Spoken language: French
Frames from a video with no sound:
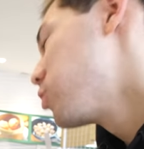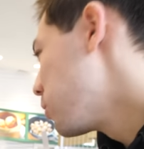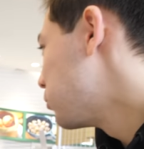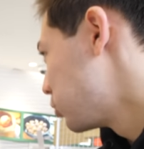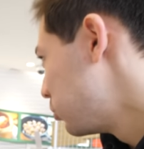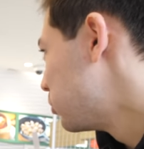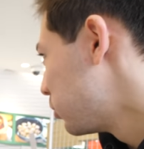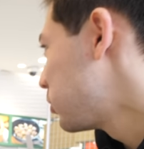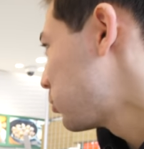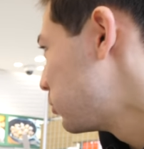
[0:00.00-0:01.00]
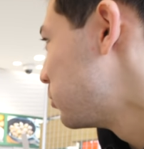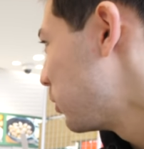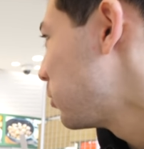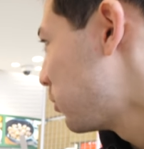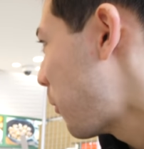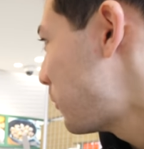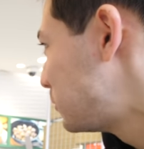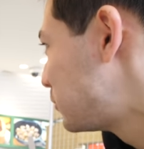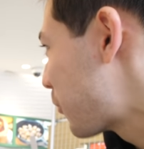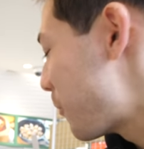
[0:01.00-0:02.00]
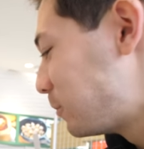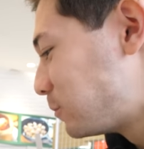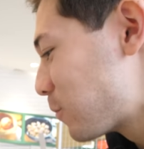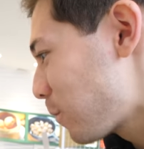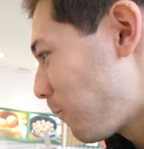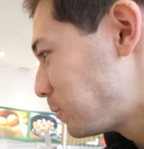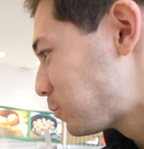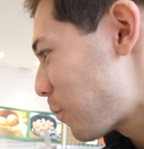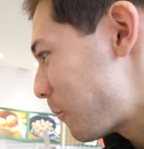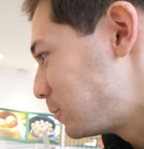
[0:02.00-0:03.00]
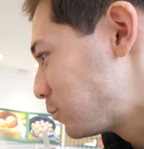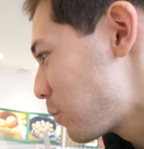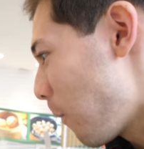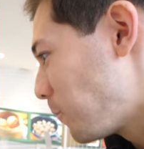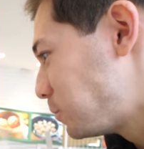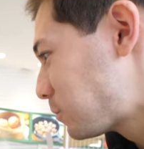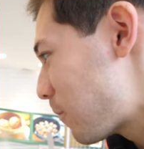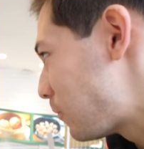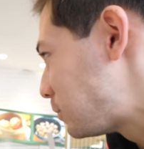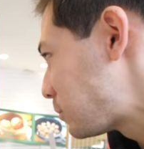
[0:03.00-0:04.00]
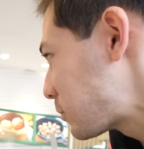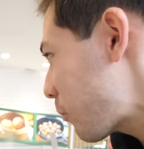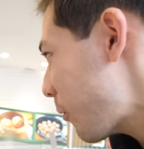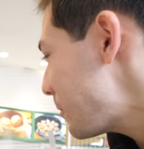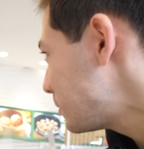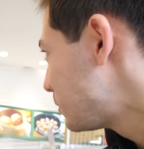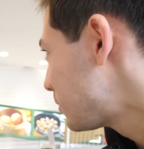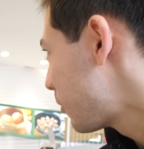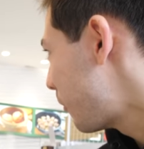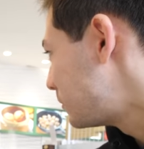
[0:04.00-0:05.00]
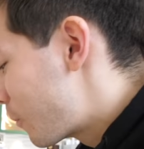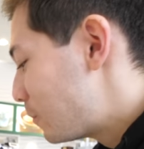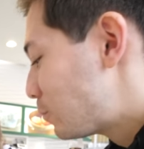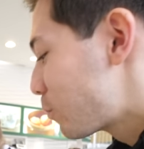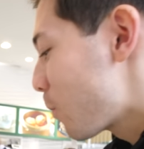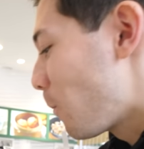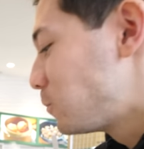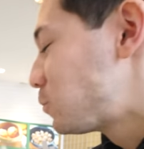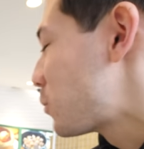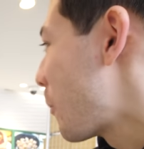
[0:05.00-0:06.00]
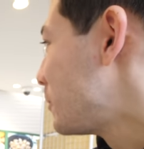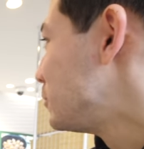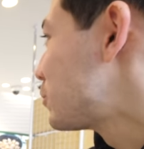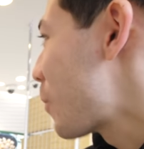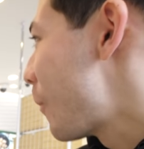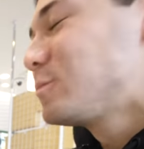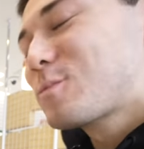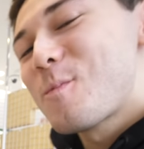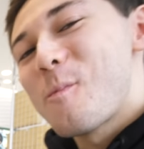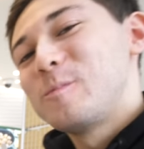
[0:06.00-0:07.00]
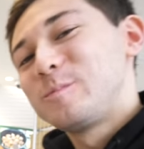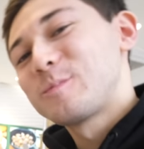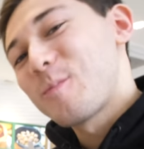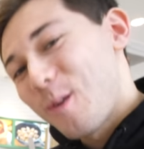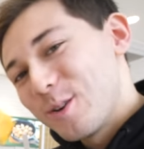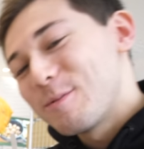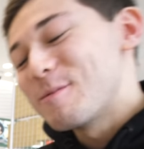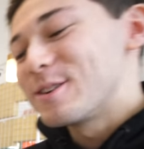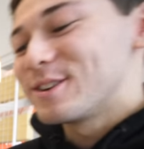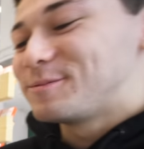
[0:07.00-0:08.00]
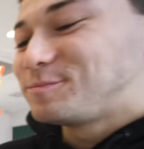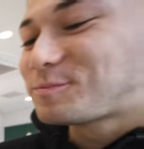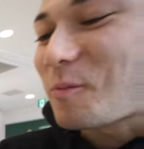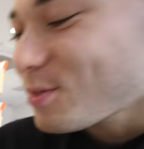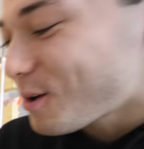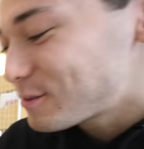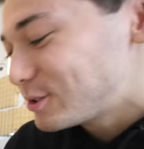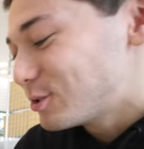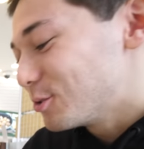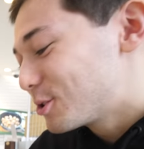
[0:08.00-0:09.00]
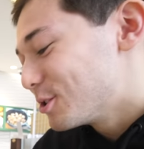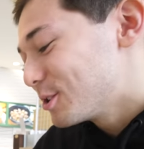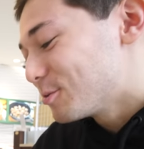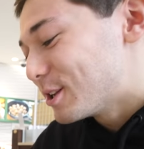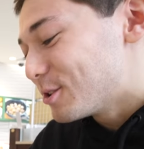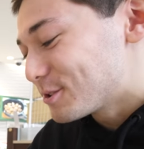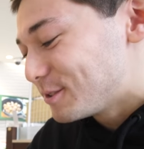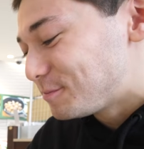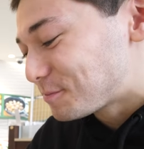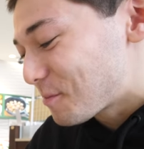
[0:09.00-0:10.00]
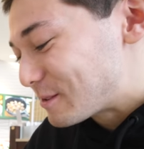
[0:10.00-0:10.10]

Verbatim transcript: quand même, moi, je, moins. pour moi, non. Hein. Moi, je pense qu'on va plus être euh, épaté par le fromage. Oh, pas mal. Merde. Ouais, pas mal. Le genre de conneries qu'on adore, ça.